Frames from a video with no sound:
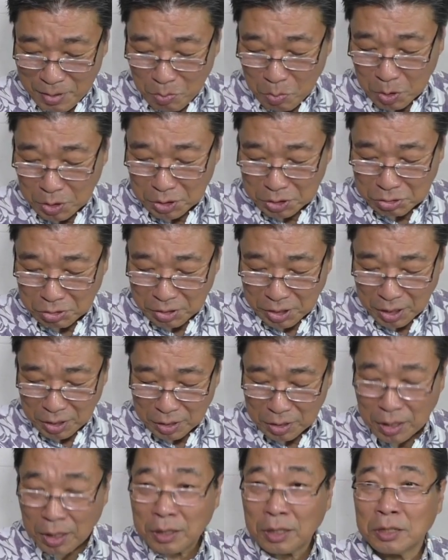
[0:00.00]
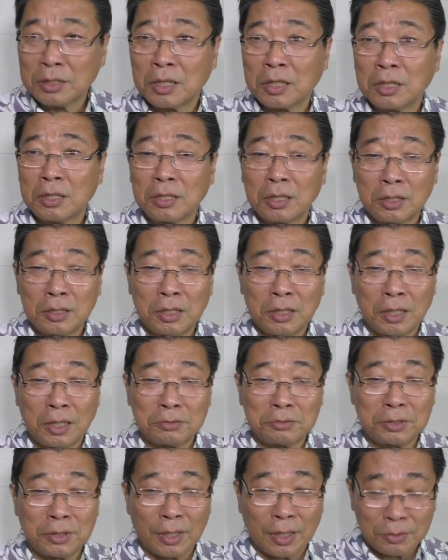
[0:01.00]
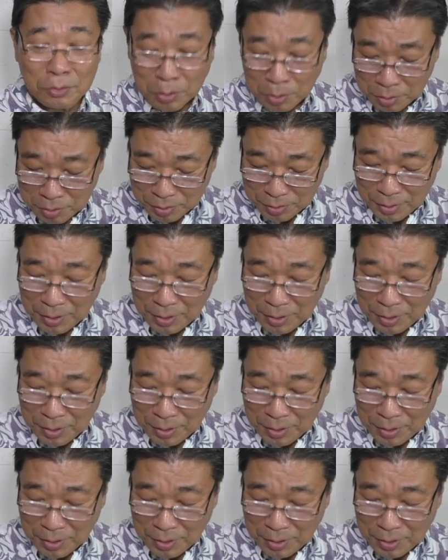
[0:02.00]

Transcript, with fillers: 私は血管がなかなか出なくてあの